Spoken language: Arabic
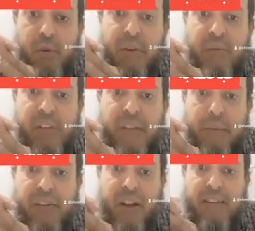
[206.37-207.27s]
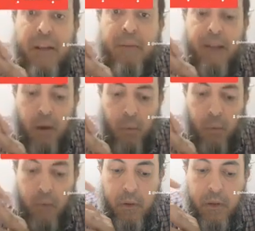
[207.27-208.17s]
ثم وصف النبي صلى الله عليه وسلم بانه
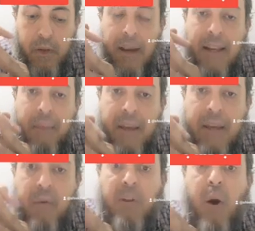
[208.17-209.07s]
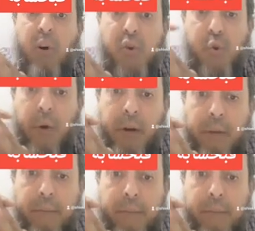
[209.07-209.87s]
النبي وانه رسول